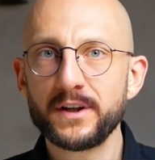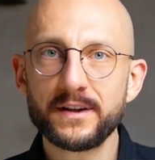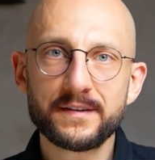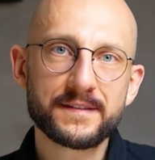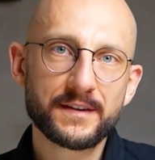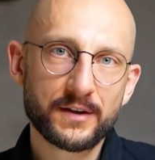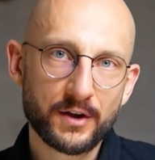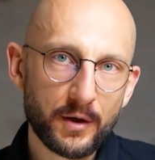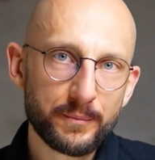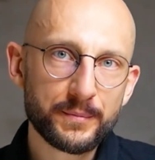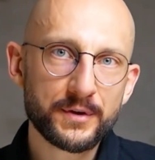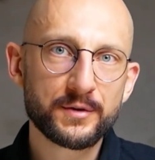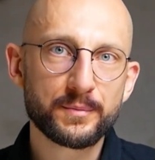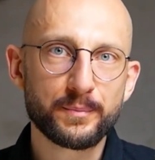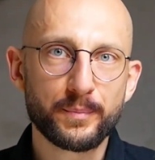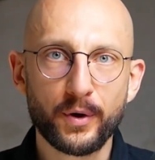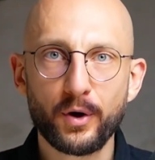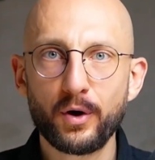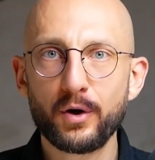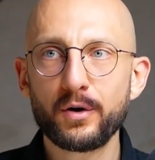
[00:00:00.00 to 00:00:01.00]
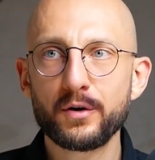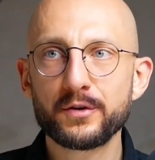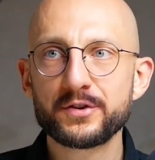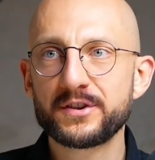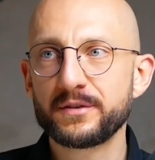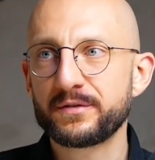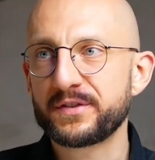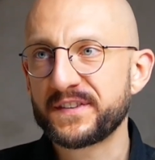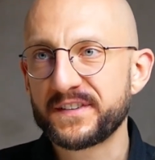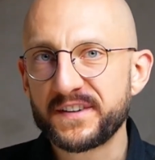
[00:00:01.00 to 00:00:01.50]
nie chcę robić, bo
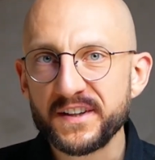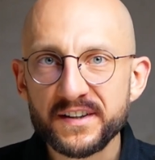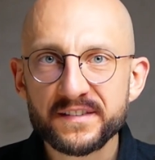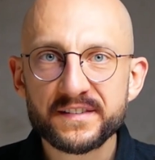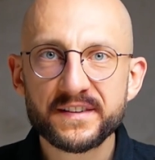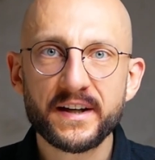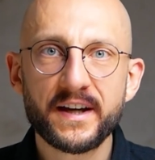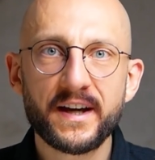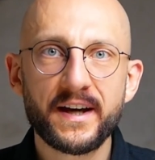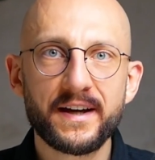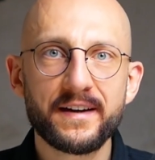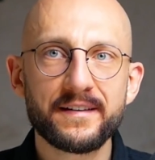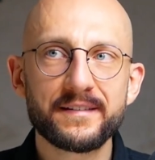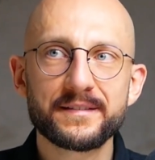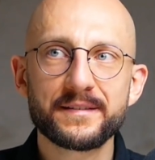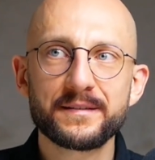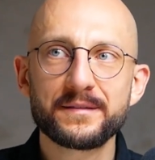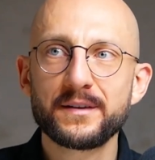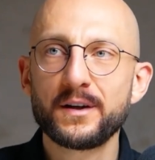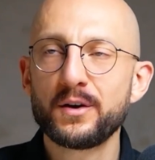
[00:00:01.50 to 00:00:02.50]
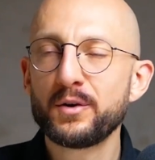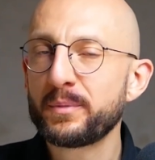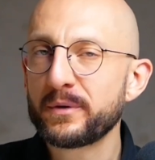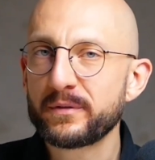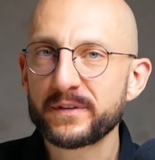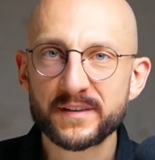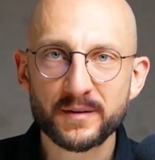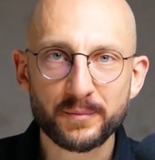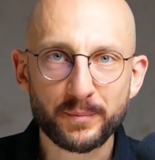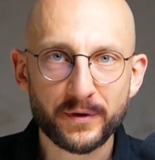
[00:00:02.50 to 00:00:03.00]
się wstydzę, nie
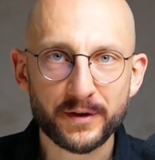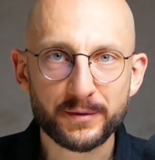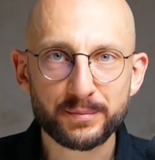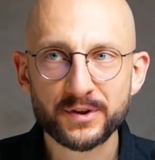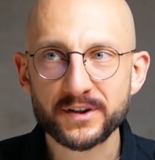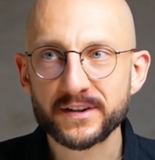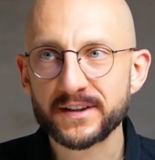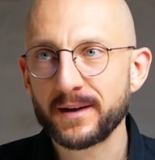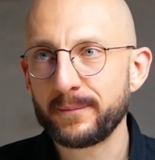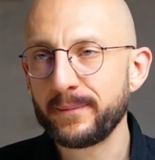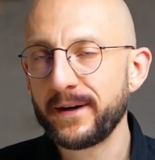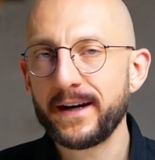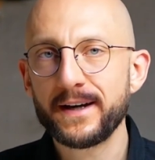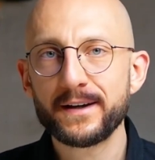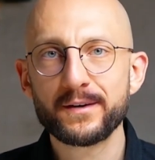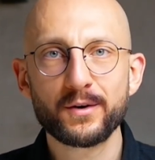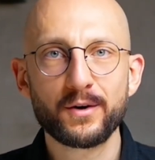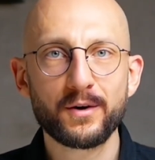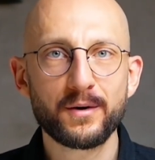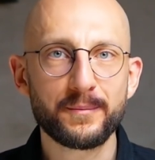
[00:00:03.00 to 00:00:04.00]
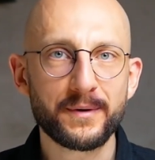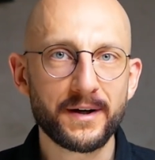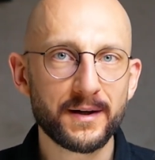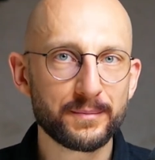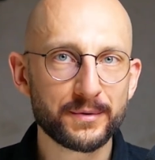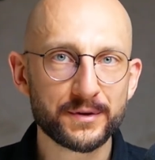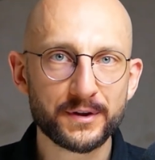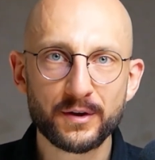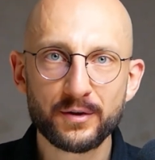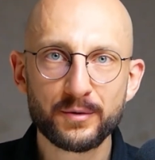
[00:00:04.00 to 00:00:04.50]
lubię występować przed kamerą,
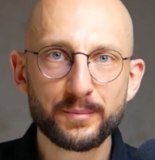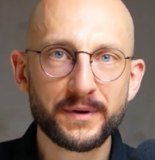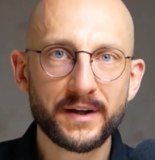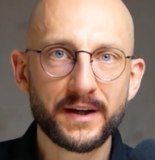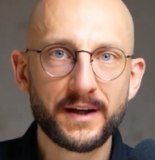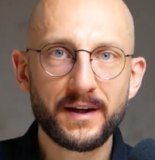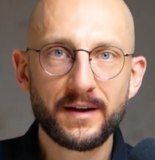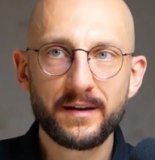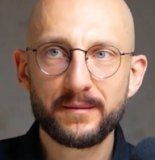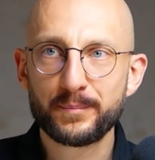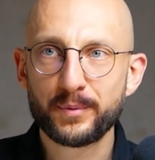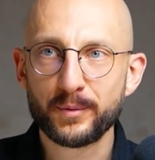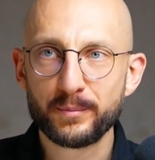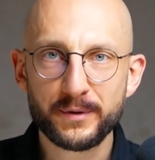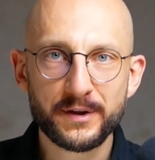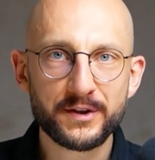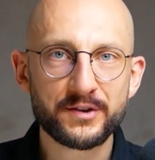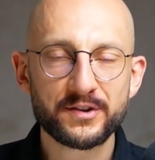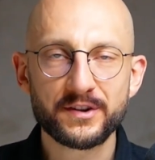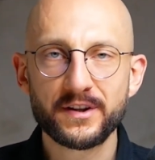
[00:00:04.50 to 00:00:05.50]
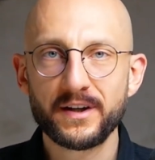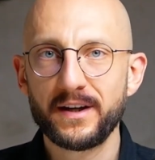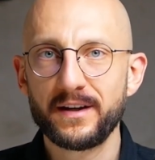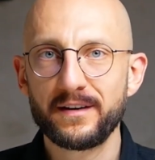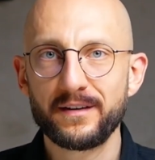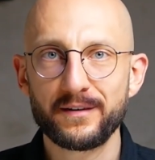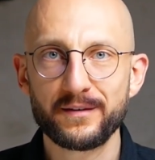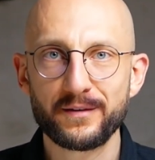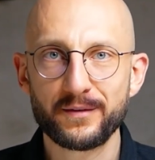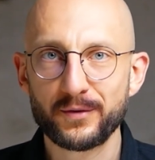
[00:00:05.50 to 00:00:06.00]
albo nie lubię
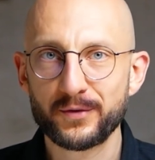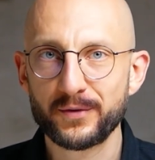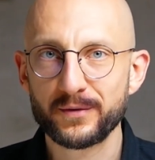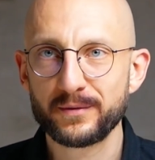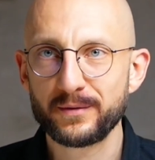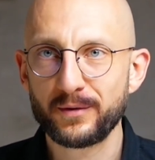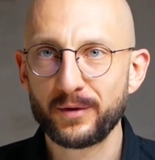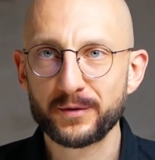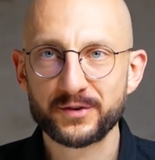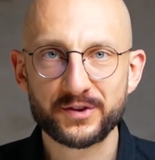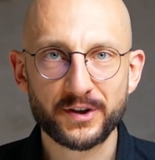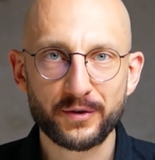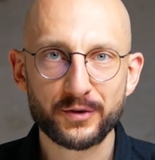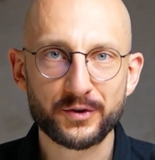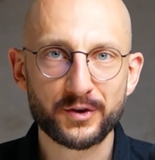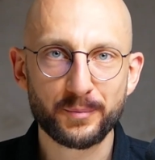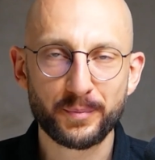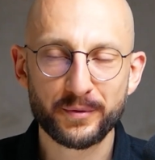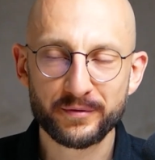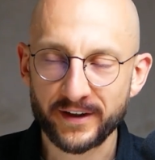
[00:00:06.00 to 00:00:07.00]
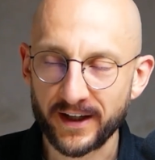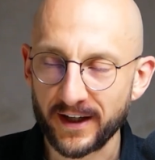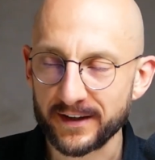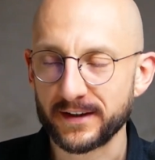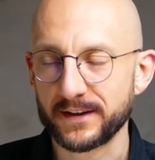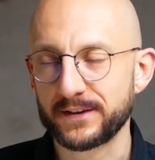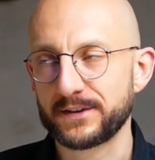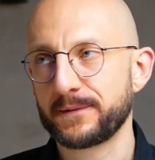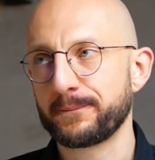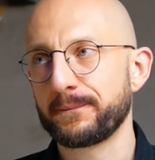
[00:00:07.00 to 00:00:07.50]
publicznie o, o czegoś
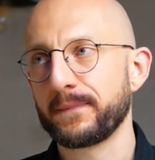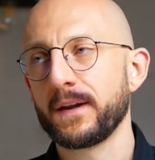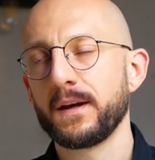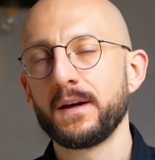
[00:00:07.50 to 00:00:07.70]
opowiadać